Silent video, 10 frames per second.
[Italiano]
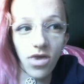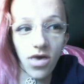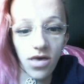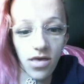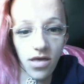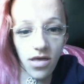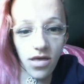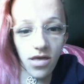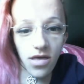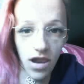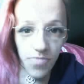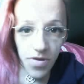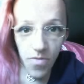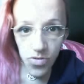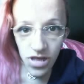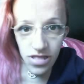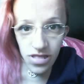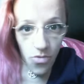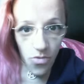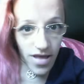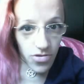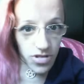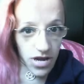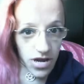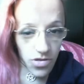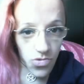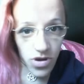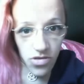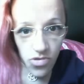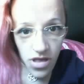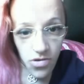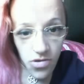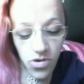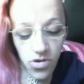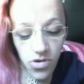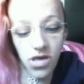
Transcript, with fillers: eh, ci sarà la prima puntata di Wild Oltre Natura su Italia 1